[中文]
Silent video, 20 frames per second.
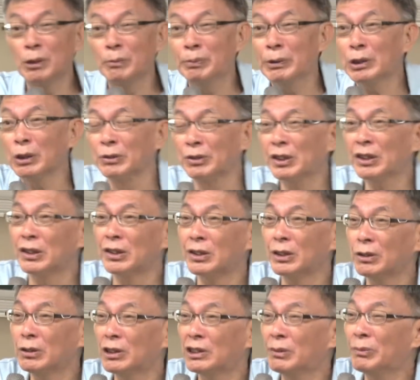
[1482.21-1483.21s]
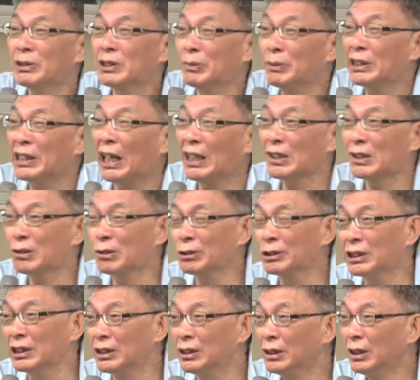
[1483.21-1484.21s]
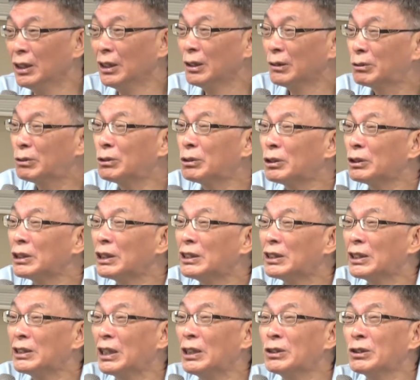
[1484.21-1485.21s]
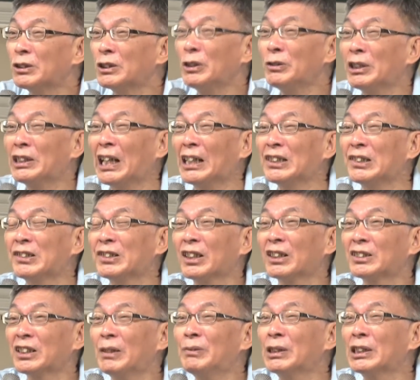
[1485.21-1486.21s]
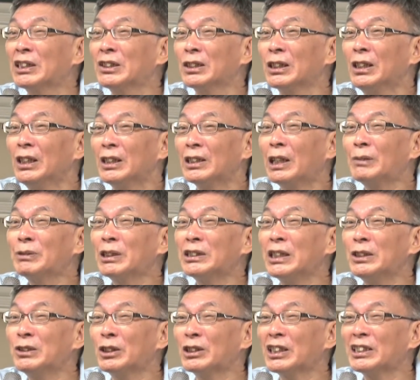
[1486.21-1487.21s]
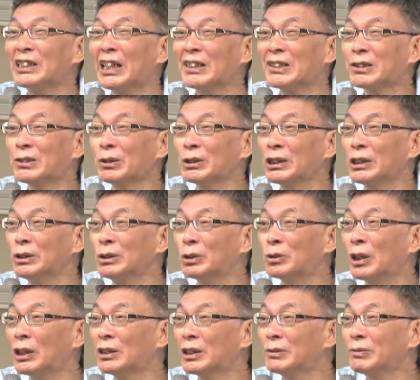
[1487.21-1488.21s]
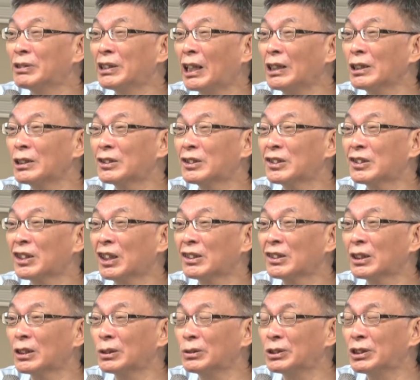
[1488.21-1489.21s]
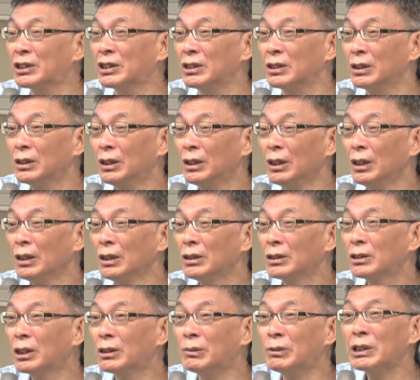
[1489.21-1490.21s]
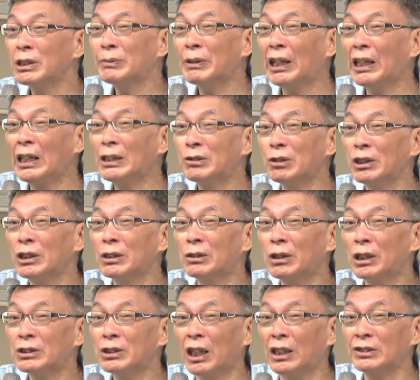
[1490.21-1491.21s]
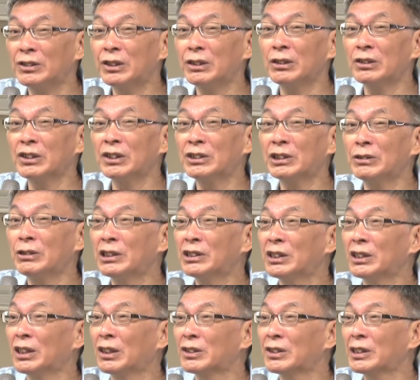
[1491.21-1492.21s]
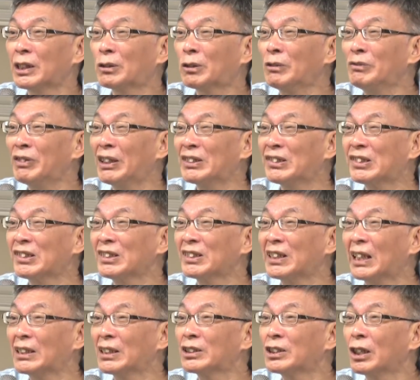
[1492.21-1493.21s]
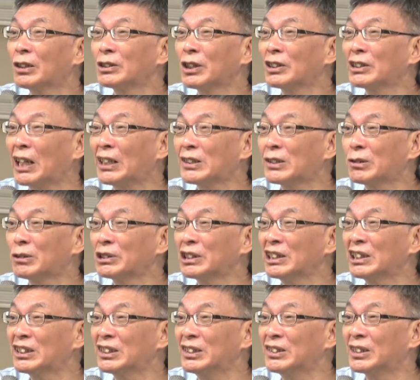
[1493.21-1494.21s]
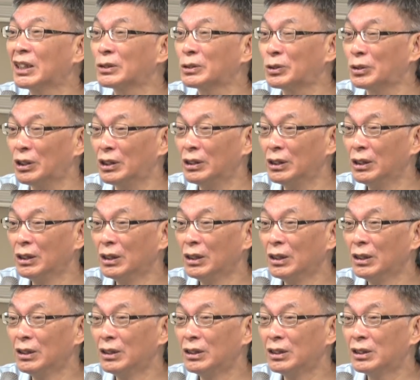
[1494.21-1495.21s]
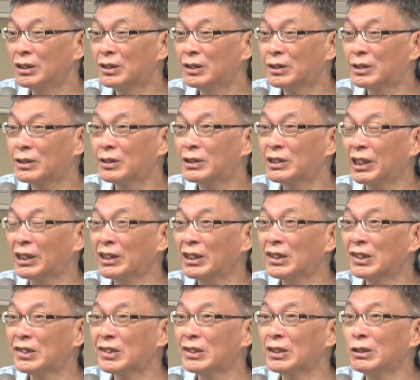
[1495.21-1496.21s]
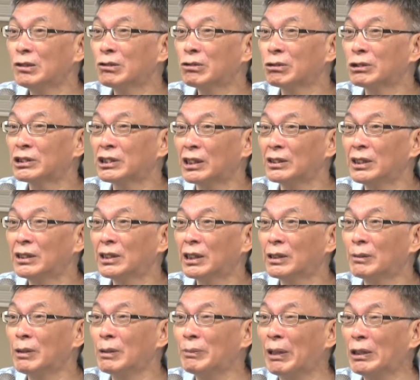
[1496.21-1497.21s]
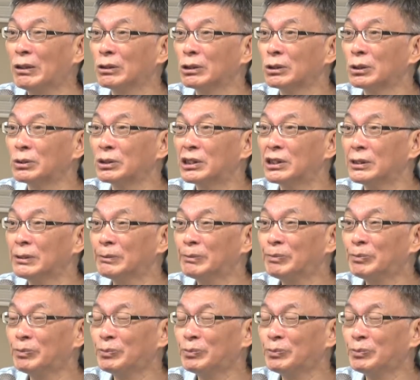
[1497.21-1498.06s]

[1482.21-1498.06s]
就不懂这个哲学，什么什么亚里士多德，故宫的一些研究人员哪里知道，他们跟他们的研究跟亚里士多德有关，都哪里知道这个东西。像我们一般来觉得话，讲自由的哲学系老师在混饭吃着，才在教教亚里士多德的形上学，讲那些四因说，讲那些根本没用的东西。